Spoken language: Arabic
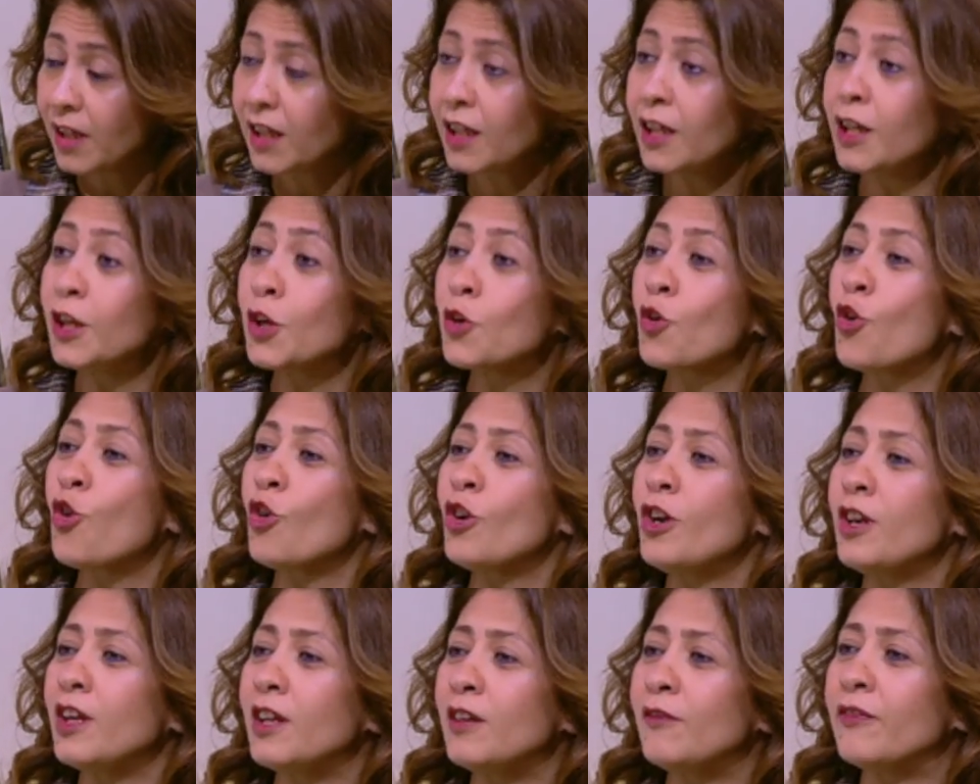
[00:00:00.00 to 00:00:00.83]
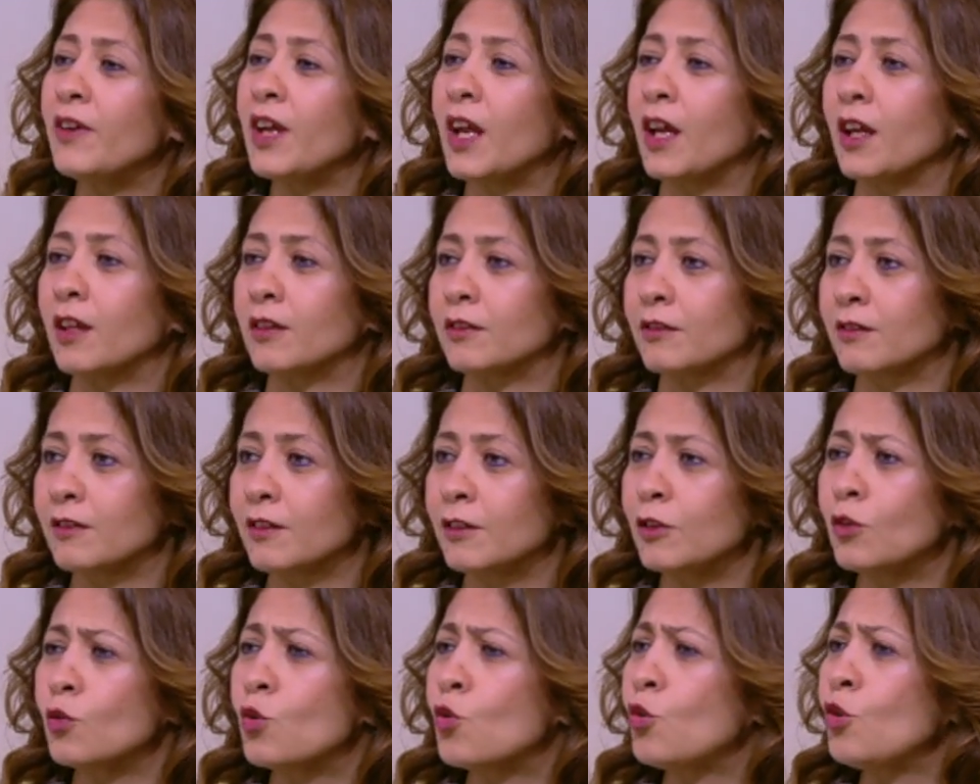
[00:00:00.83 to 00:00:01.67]
لكل الفئات
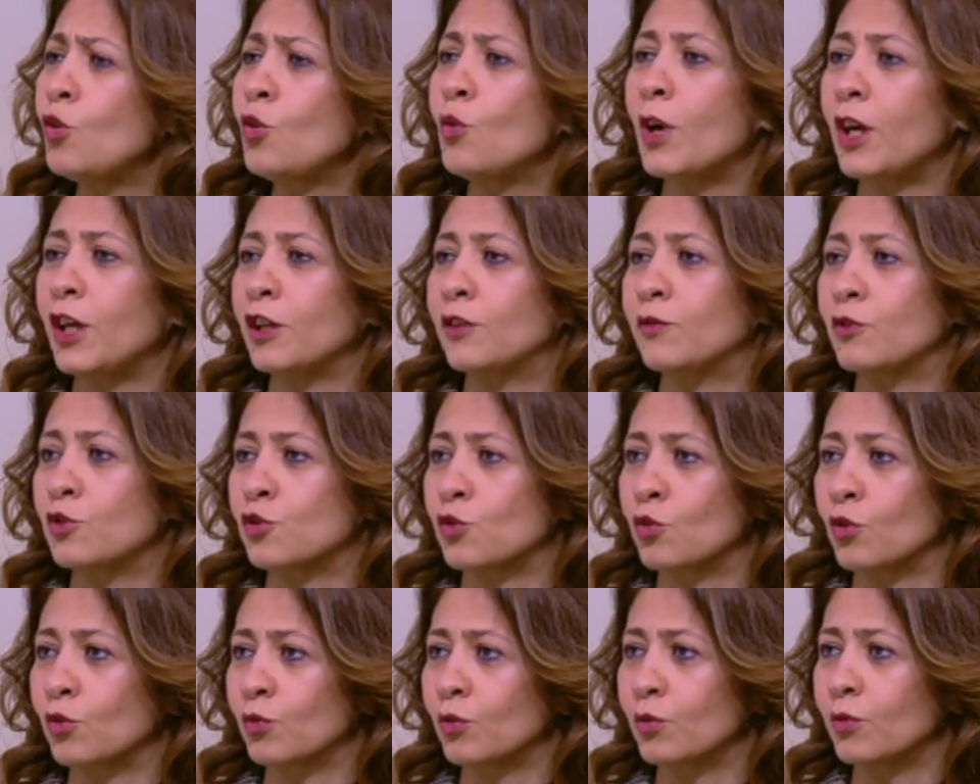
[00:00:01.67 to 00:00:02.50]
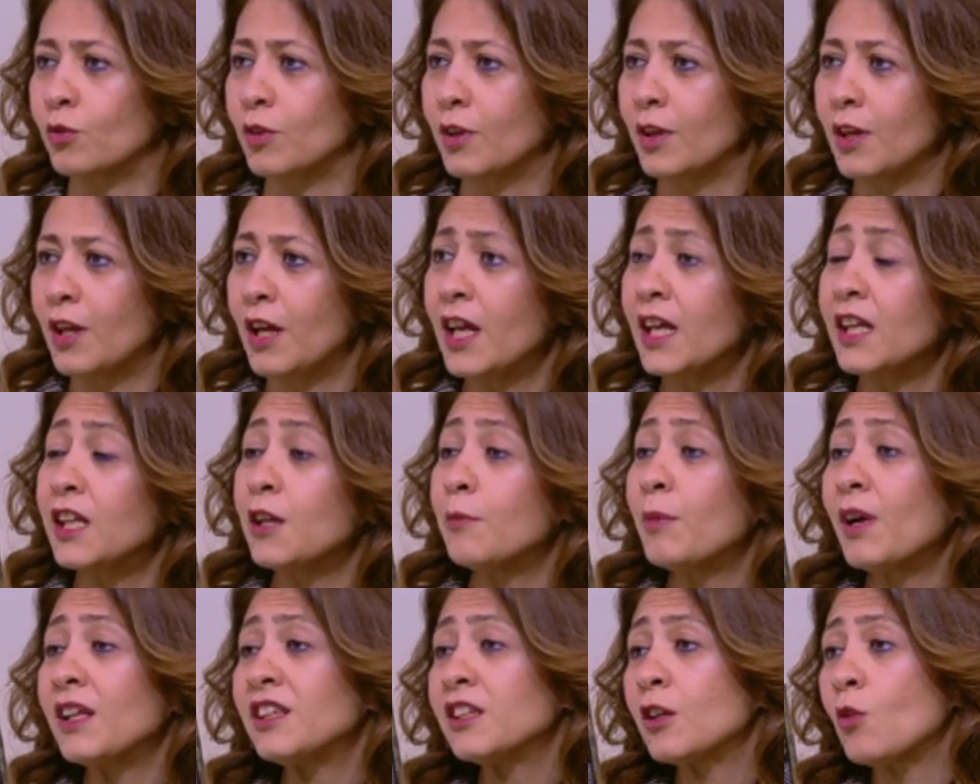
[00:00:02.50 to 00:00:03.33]
لكل واحد في شغله صحيح
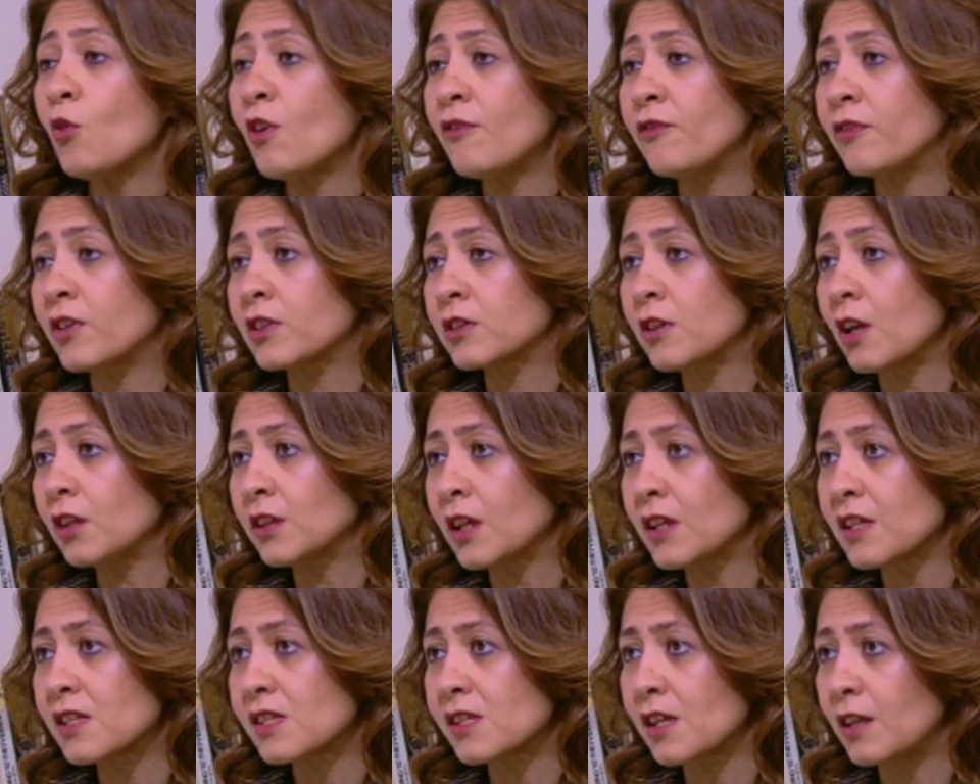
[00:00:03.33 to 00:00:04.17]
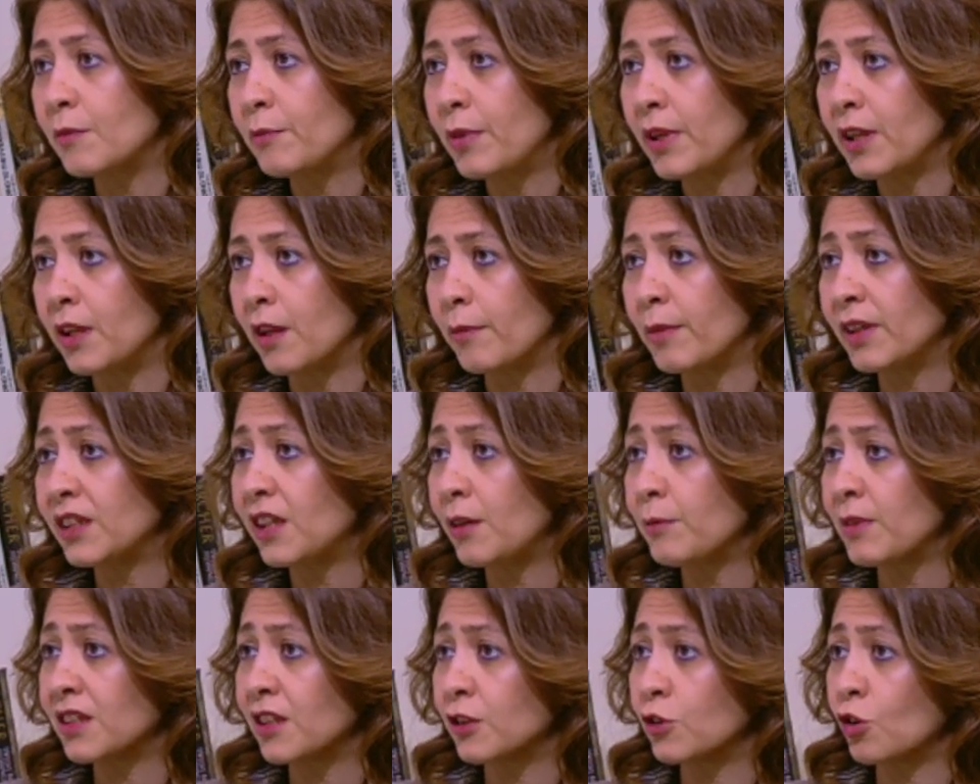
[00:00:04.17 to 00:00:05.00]
يبقى انت وفر طاقتك السلبيه بدل
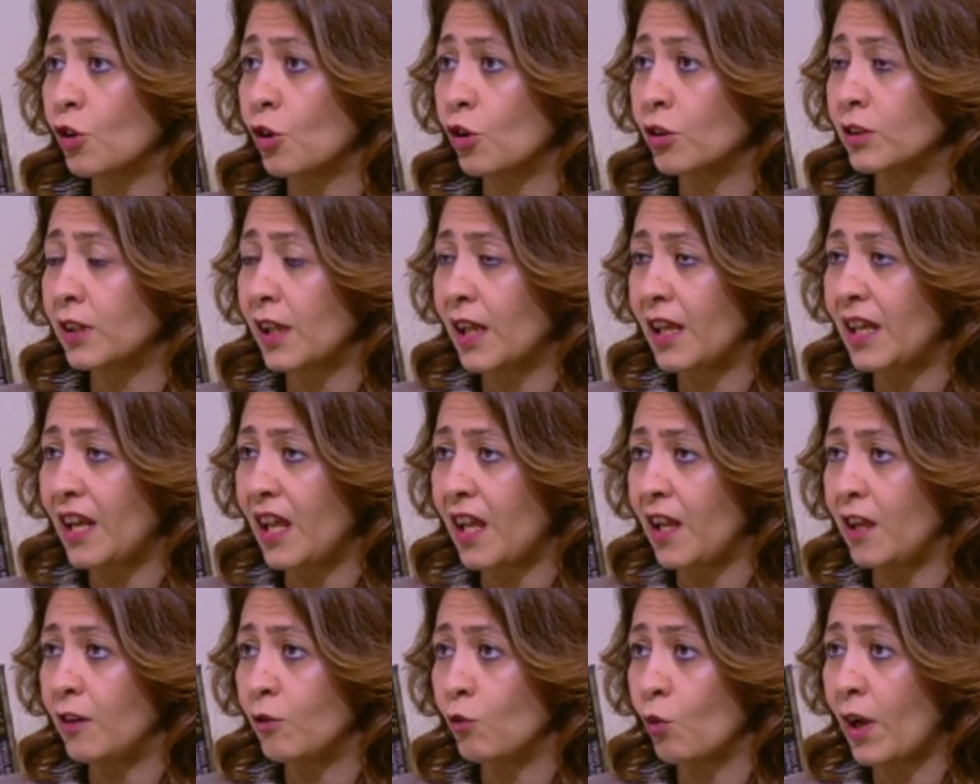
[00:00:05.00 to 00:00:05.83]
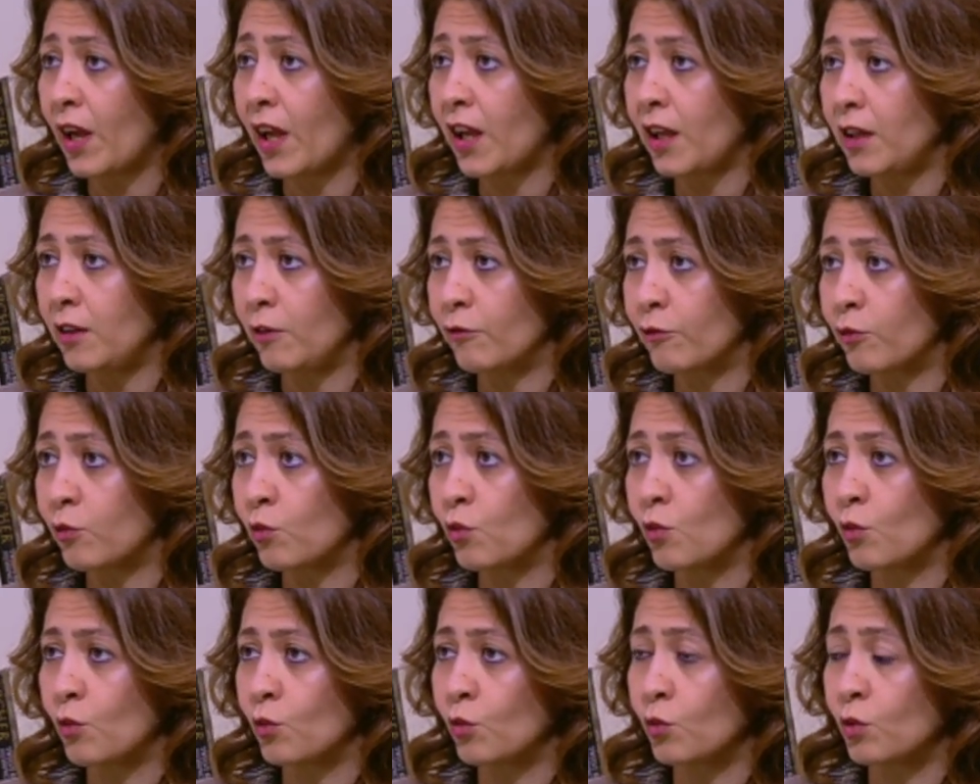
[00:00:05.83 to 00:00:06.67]
ما انت تقعد قلقان وخايف
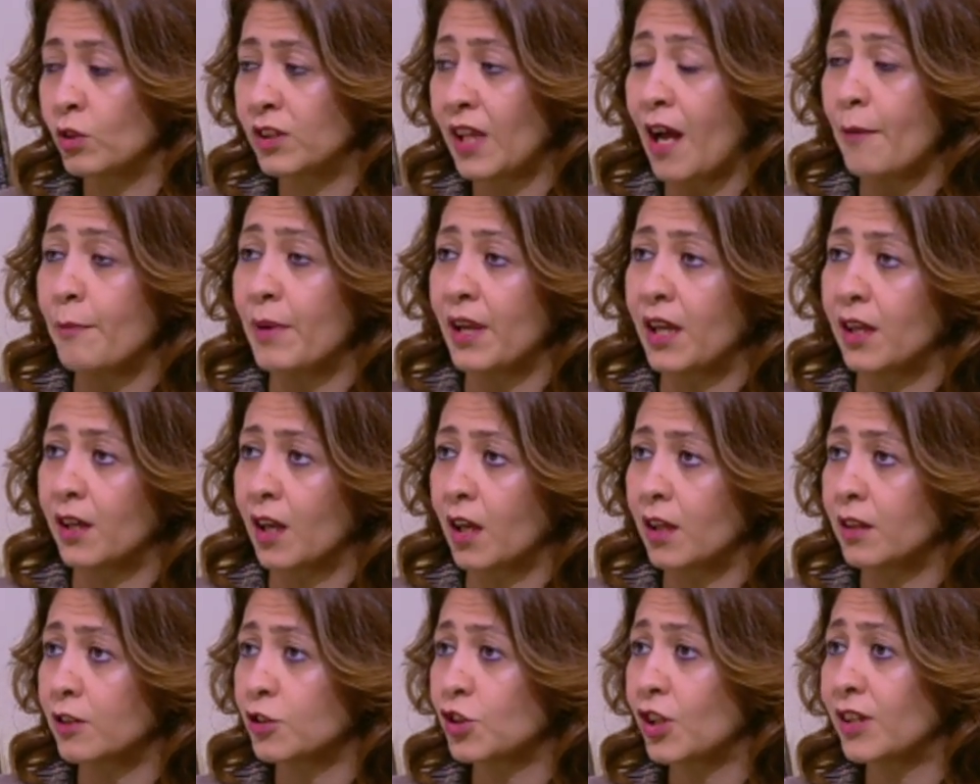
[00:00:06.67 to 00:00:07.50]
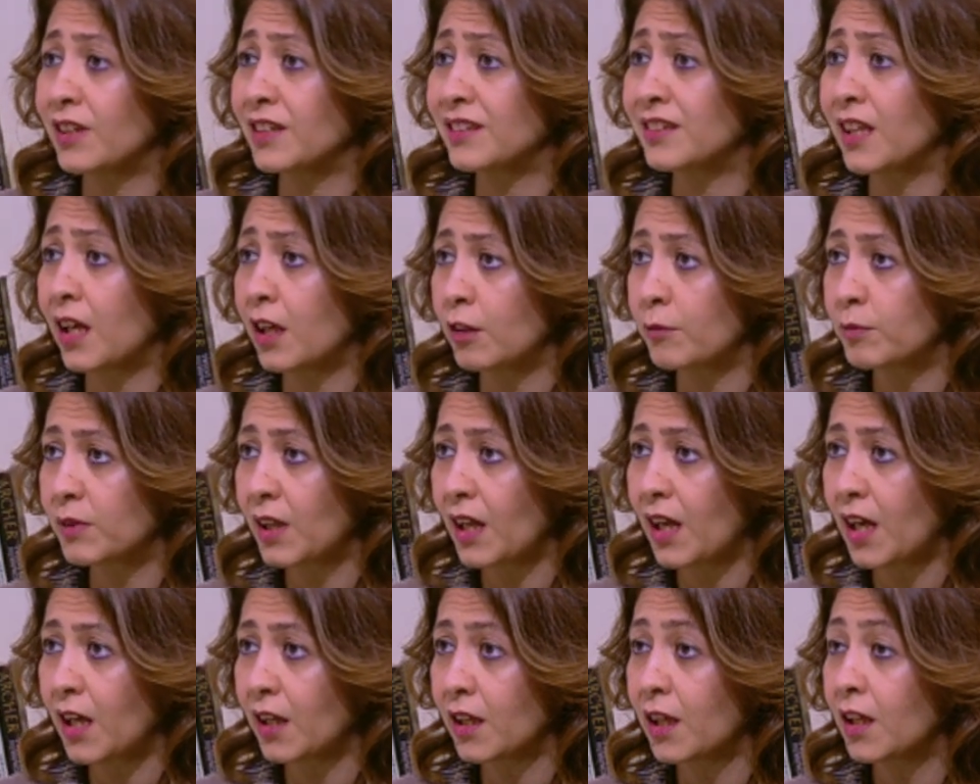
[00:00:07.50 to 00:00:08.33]
وتعبان علشان الدخل
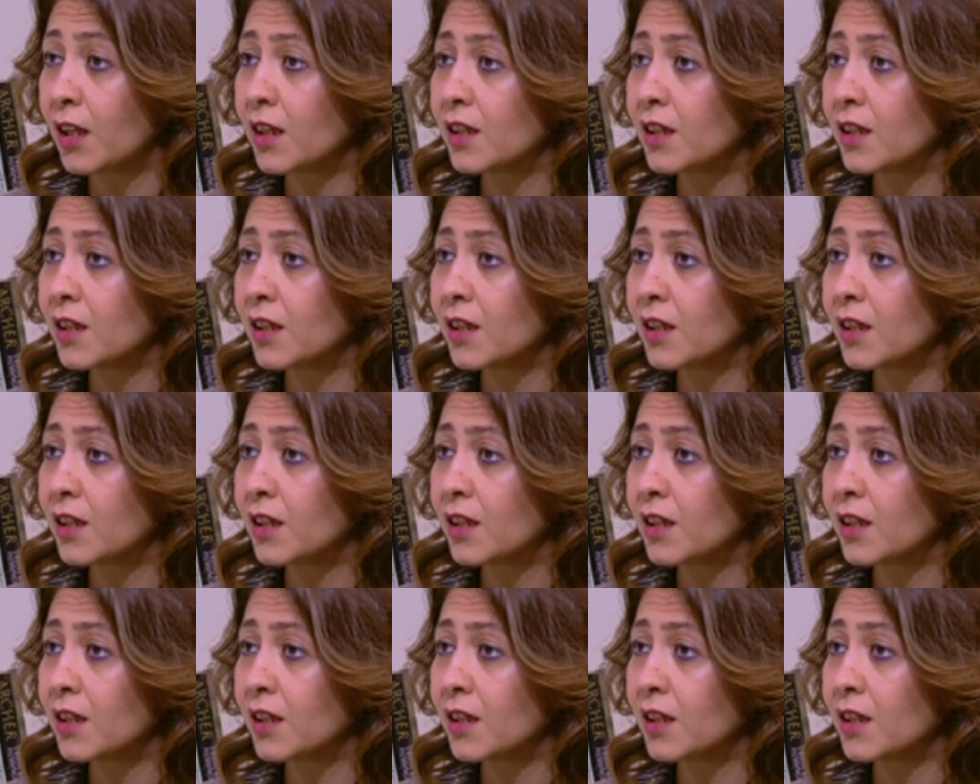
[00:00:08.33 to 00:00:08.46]
بتاعك